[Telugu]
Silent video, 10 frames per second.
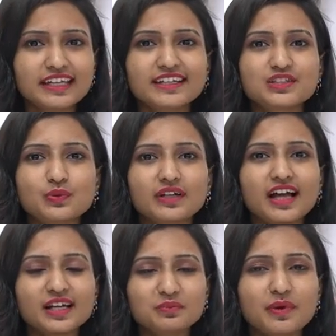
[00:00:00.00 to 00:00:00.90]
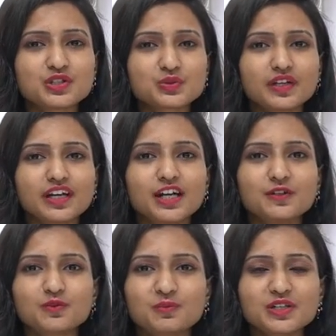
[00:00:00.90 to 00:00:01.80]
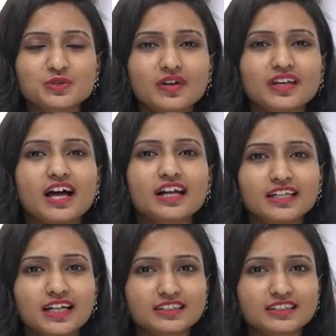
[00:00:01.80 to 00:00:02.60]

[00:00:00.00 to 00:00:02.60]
కిడ్స్ వేర్ కానీ మెన్స్ వేర్ కానీ ఉమెన్స్ వేర్ కానీ